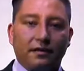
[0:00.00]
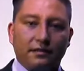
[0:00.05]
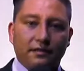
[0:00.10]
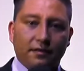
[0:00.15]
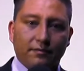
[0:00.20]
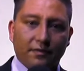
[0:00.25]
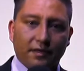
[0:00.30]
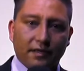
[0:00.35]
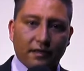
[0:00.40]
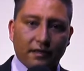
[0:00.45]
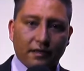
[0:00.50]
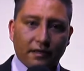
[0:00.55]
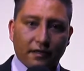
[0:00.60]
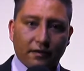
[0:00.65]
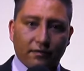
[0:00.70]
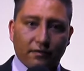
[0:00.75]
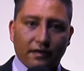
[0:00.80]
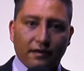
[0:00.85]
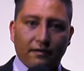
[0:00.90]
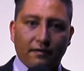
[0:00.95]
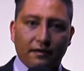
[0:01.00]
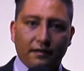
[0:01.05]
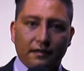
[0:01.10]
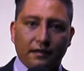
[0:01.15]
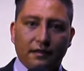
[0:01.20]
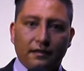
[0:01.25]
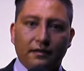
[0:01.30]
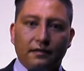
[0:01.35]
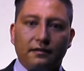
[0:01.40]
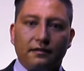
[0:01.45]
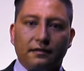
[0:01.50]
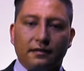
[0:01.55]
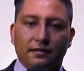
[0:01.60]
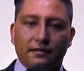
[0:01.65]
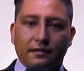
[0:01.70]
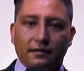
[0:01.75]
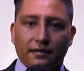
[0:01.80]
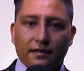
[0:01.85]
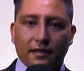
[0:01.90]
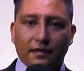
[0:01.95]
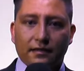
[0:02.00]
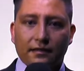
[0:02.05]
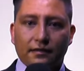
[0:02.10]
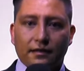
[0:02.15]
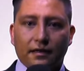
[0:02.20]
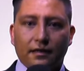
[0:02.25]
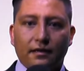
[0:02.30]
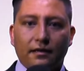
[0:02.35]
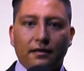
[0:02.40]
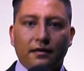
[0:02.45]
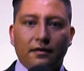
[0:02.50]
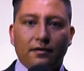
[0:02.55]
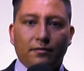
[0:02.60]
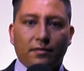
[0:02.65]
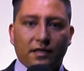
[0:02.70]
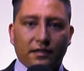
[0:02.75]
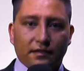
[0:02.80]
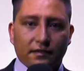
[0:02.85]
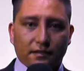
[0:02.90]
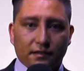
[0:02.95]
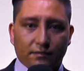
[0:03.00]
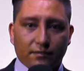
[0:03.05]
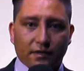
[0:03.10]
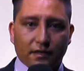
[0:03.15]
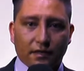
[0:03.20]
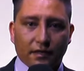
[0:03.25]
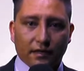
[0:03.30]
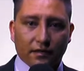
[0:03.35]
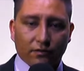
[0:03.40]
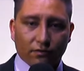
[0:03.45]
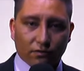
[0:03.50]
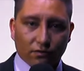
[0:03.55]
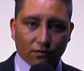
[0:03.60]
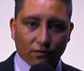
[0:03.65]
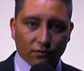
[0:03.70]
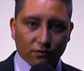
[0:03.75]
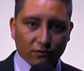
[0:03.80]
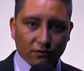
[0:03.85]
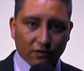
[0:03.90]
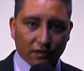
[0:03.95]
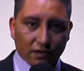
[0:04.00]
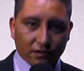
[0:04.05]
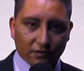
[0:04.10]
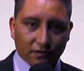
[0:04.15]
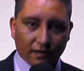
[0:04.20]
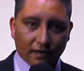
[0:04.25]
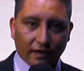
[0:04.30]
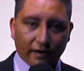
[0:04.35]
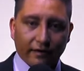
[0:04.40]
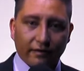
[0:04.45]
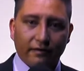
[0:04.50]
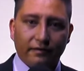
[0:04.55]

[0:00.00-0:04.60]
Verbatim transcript: vez también que una banda descentralizada participa en un concurso nacional